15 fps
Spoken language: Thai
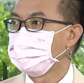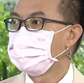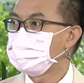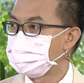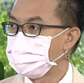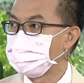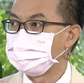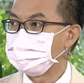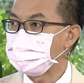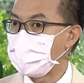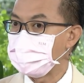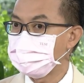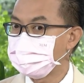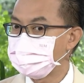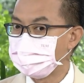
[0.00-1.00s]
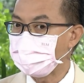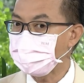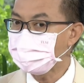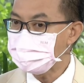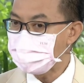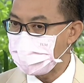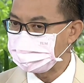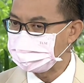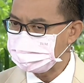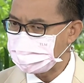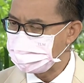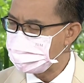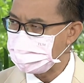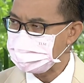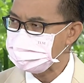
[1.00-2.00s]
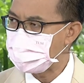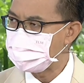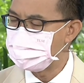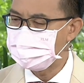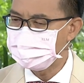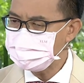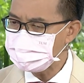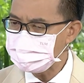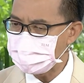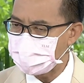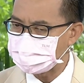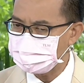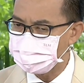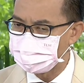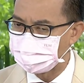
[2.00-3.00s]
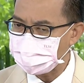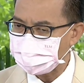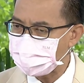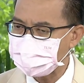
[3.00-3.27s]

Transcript: ที่จะเป็นคนจ่ายแล้วก็ยาเนี่ยใช้ระยะสั้น แล้วไม่ใช่ยาตัว